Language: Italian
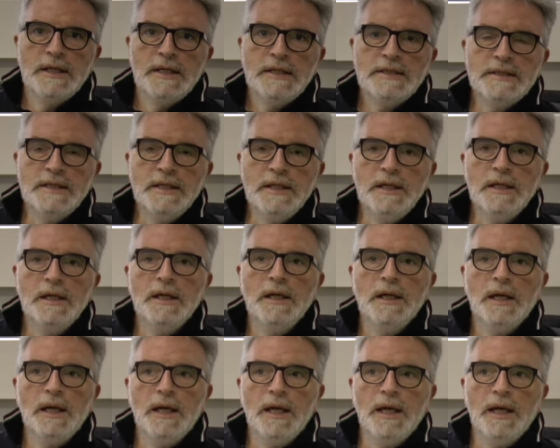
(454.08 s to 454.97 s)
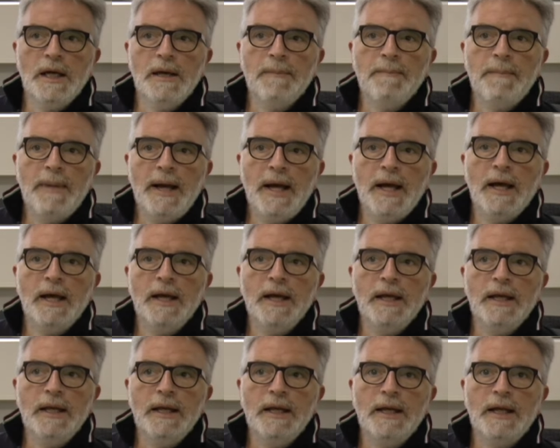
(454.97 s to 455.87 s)
Sì, eh, ma
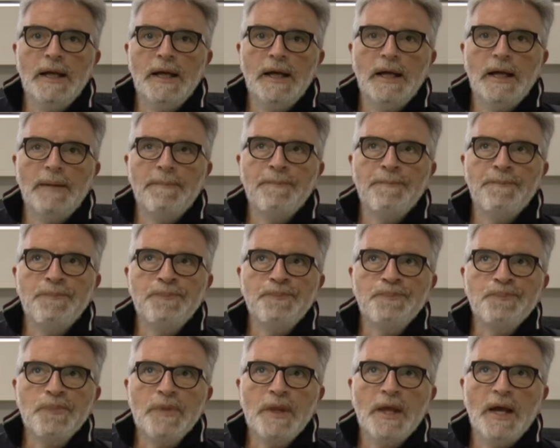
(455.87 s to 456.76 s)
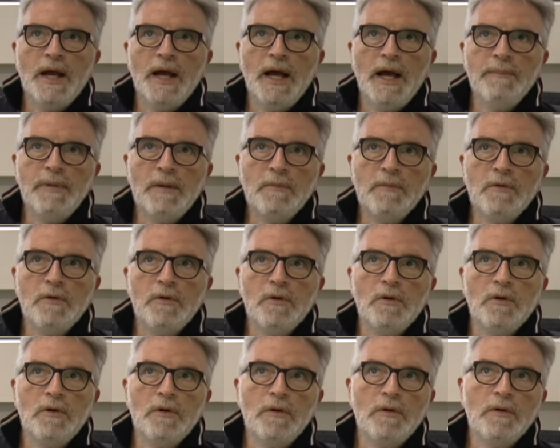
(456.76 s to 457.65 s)
il, um,
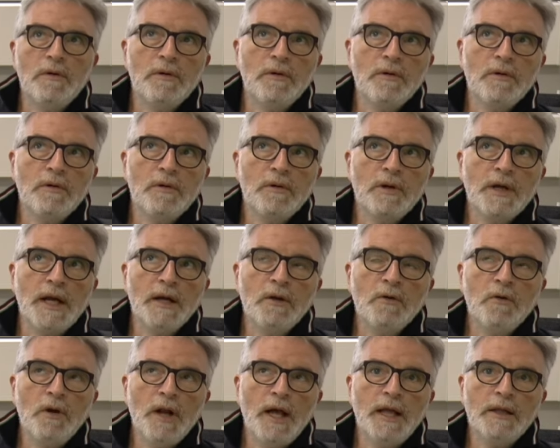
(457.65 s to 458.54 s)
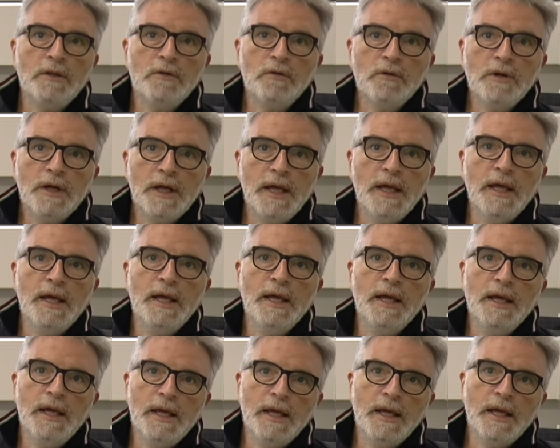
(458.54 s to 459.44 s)
abbiamo calcolato
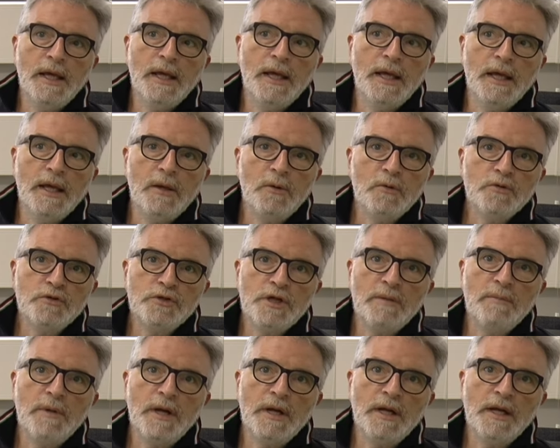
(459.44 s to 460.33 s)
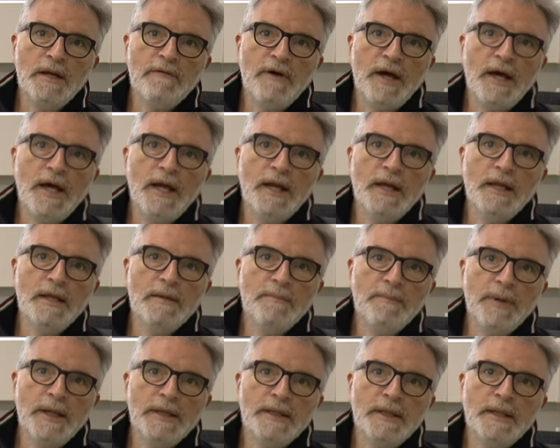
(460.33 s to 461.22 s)
che eh, riusciremo a rilevare gli
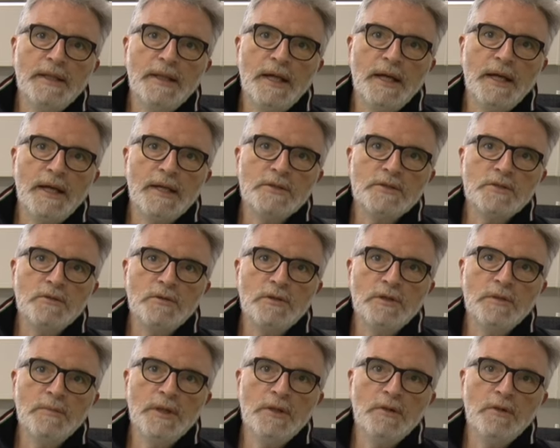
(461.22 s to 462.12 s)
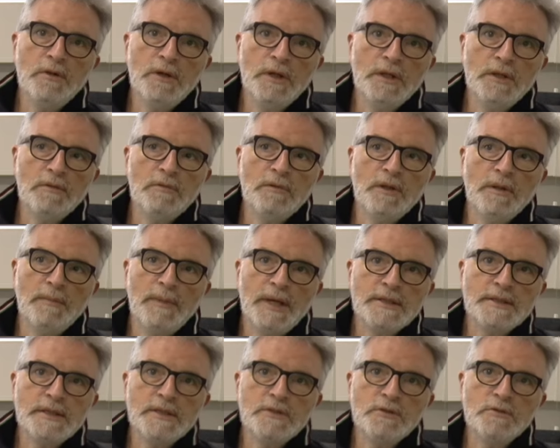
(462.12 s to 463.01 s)
impatti a terra solo di meteoriti di una massa